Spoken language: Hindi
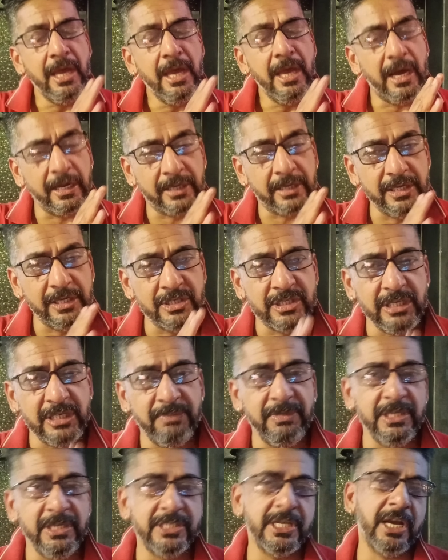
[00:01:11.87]
आ, किसी
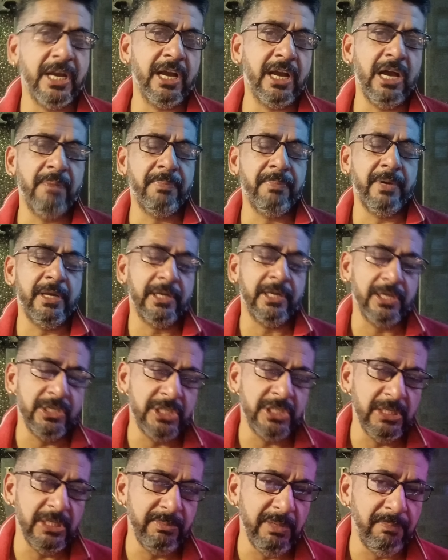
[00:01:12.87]
भी जगह पर
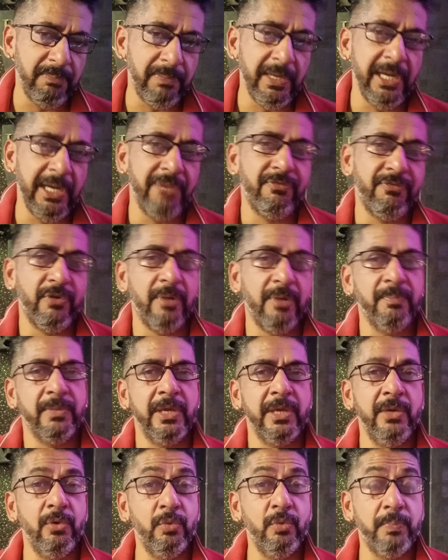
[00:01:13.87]
किसी भी प्लेटफॉर्म
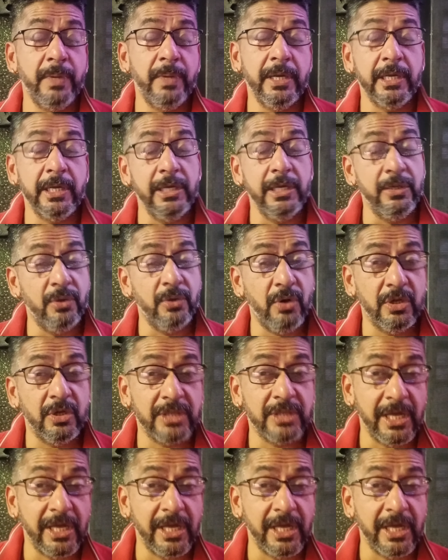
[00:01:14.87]
के ऊपर की नौ